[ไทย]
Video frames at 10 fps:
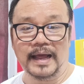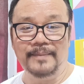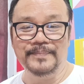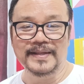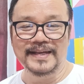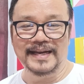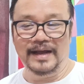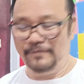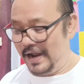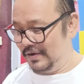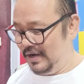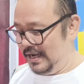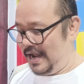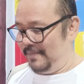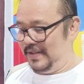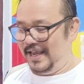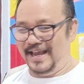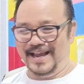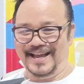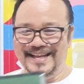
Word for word: ครับนะครับฝากด้วยนะครับเนี่ย